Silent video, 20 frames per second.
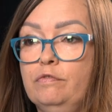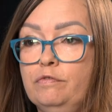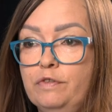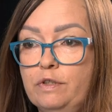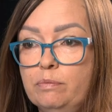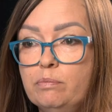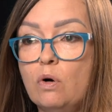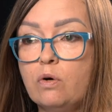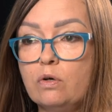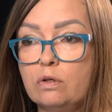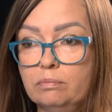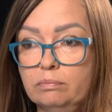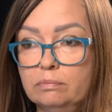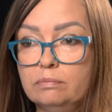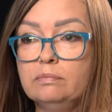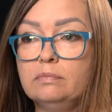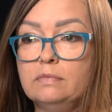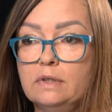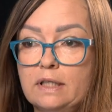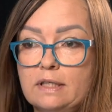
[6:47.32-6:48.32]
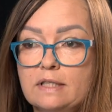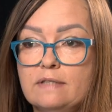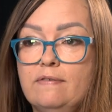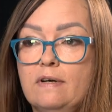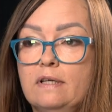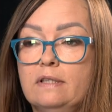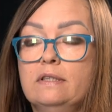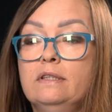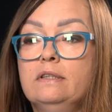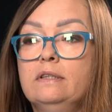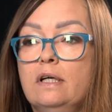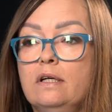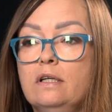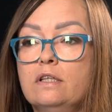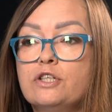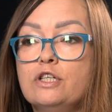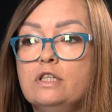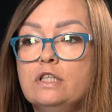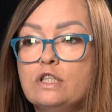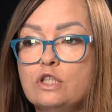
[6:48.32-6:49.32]
WIBOR, tak zwany,
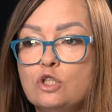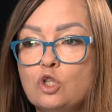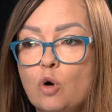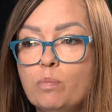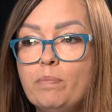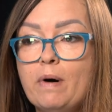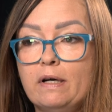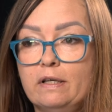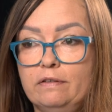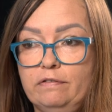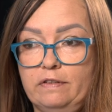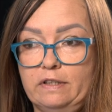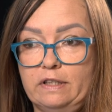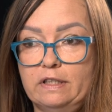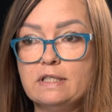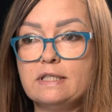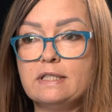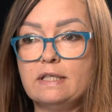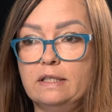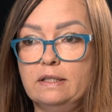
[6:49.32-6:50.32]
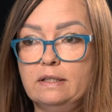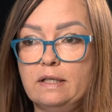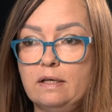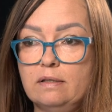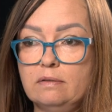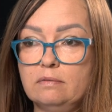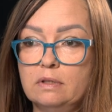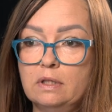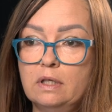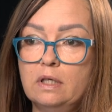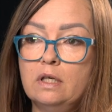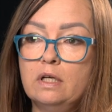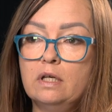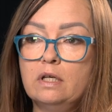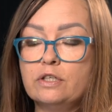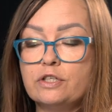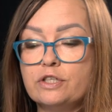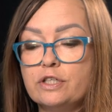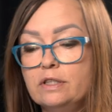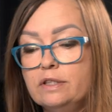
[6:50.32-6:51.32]
tak, czyli stopa referencyjna,
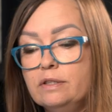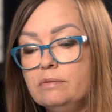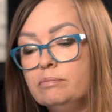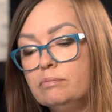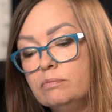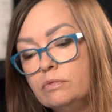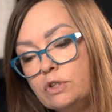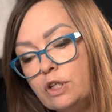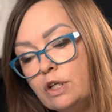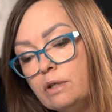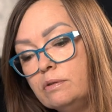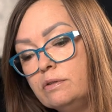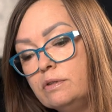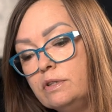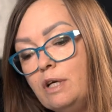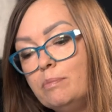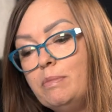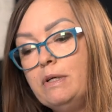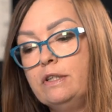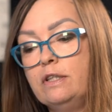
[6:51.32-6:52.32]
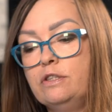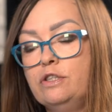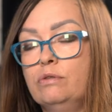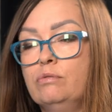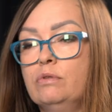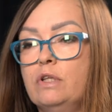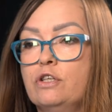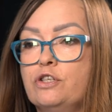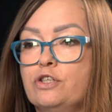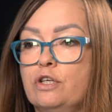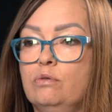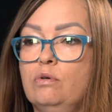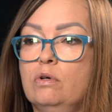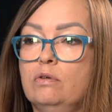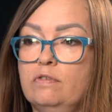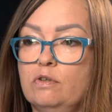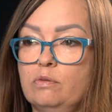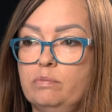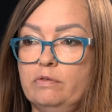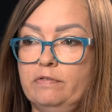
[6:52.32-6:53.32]
Czyli mhm. nie, nie będę Ci tutaj
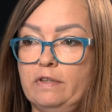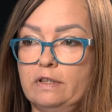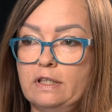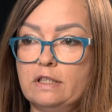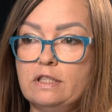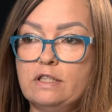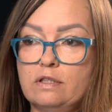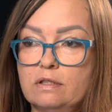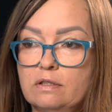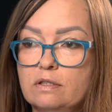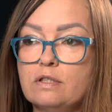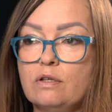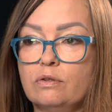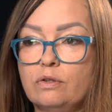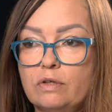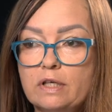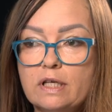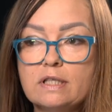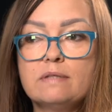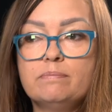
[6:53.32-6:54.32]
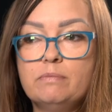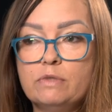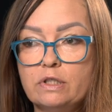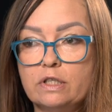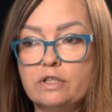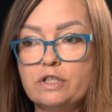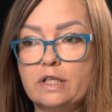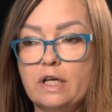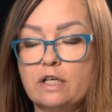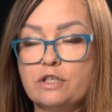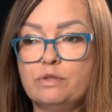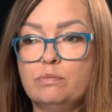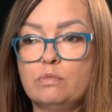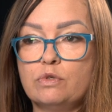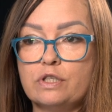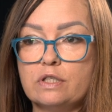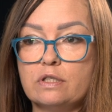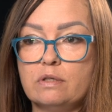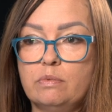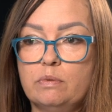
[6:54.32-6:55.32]
szczegółowo opowiadać, co to jest. Myślę, że każdy
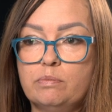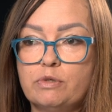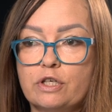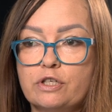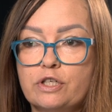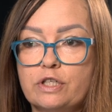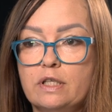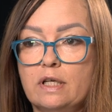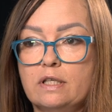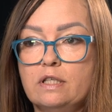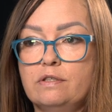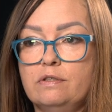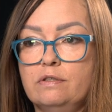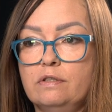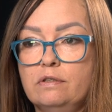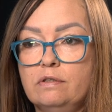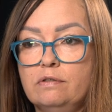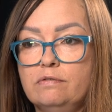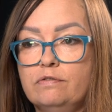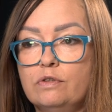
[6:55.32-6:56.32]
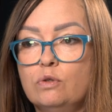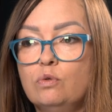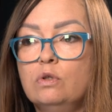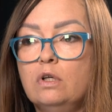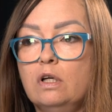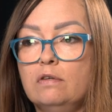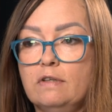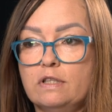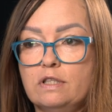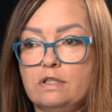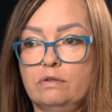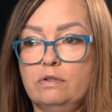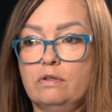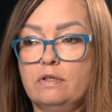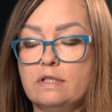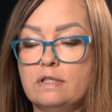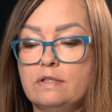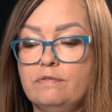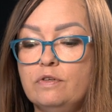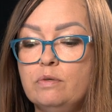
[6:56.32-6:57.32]
może sobie przeczytać i wygooglować, co to
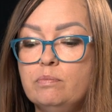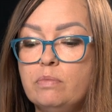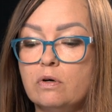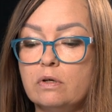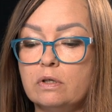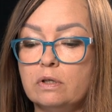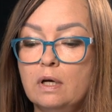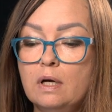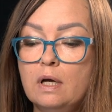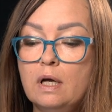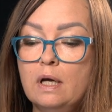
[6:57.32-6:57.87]
jest WIBOR.